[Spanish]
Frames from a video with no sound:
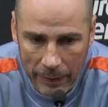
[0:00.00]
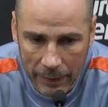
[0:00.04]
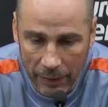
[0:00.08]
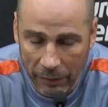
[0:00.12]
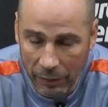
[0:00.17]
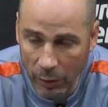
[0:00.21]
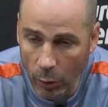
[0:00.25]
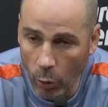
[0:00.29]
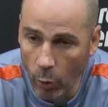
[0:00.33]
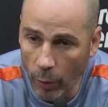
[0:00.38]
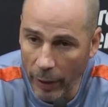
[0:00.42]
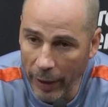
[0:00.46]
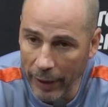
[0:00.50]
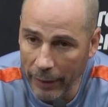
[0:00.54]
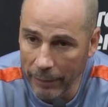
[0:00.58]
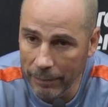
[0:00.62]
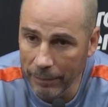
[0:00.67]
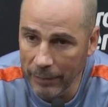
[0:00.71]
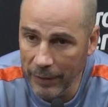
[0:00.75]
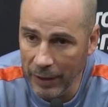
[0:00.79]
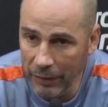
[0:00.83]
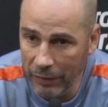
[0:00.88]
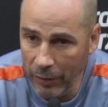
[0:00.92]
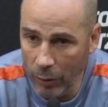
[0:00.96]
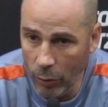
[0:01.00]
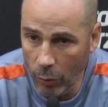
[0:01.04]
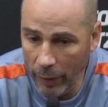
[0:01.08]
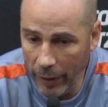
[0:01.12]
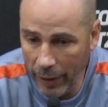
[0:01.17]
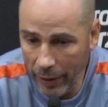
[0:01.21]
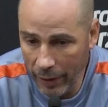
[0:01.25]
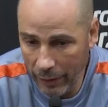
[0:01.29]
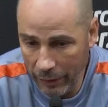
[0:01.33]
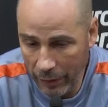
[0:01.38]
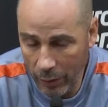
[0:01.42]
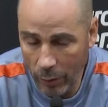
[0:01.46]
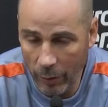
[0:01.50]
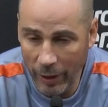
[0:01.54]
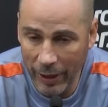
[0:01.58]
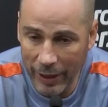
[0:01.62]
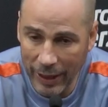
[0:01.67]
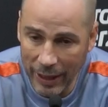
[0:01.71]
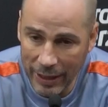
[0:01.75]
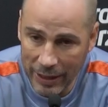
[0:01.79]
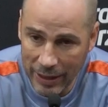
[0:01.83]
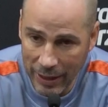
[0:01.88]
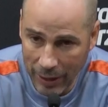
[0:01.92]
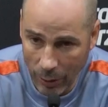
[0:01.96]
de fer de fer de fer a
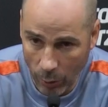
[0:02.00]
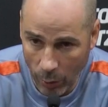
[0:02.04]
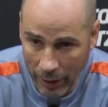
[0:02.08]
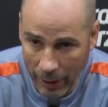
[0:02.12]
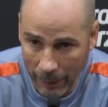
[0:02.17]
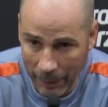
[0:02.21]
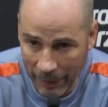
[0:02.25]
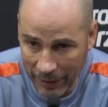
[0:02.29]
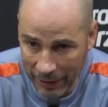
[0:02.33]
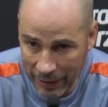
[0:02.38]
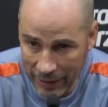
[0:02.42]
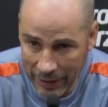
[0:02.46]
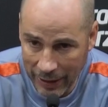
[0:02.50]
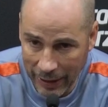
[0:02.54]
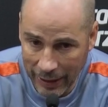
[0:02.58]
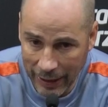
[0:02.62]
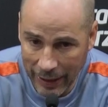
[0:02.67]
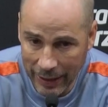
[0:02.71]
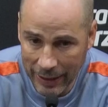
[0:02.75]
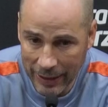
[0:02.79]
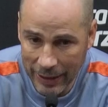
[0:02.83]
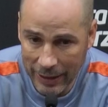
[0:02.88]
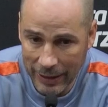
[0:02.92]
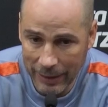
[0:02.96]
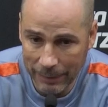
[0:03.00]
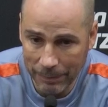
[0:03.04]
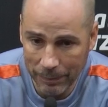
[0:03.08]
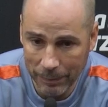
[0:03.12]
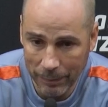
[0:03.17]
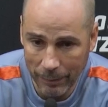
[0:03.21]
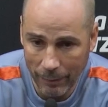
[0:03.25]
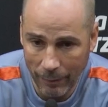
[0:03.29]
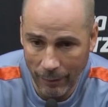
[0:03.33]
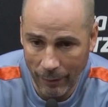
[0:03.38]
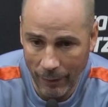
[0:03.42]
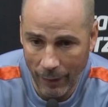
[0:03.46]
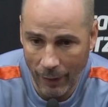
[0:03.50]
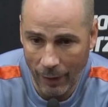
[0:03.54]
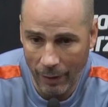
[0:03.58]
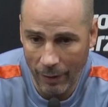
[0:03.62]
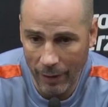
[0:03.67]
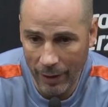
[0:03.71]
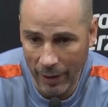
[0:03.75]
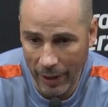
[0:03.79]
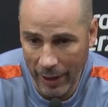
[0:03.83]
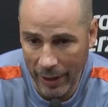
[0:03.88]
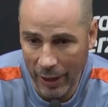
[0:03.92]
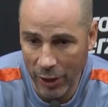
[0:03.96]
casa y de guanyar partidos a casa
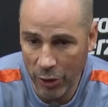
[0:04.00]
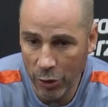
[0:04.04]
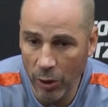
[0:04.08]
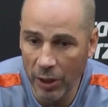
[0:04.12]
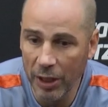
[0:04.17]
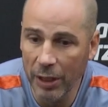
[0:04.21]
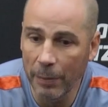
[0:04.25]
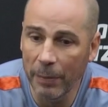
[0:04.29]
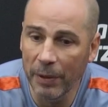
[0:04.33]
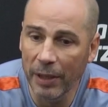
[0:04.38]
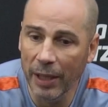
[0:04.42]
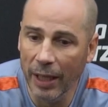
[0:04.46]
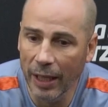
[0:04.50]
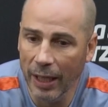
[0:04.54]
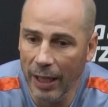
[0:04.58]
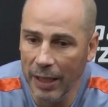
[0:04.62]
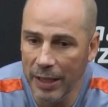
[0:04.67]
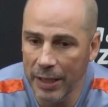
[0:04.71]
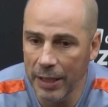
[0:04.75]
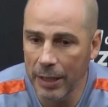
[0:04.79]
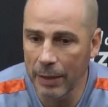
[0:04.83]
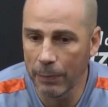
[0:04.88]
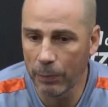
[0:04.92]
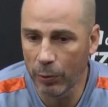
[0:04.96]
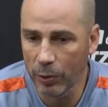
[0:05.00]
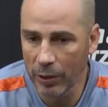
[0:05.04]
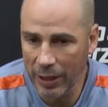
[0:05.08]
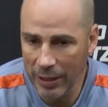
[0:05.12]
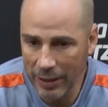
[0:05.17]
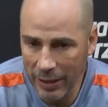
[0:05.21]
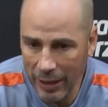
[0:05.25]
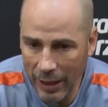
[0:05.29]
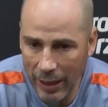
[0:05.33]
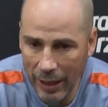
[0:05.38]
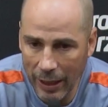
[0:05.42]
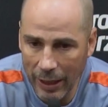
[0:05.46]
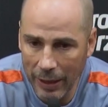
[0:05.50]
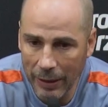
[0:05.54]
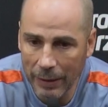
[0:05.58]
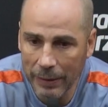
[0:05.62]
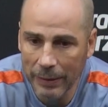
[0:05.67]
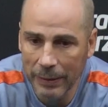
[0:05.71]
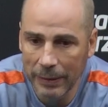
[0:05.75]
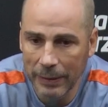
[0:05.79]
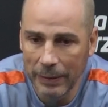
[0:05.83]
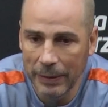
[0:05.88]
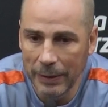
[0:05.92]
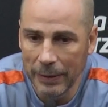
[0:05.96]
y de que això animi a la pues,
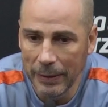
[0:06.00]
hasta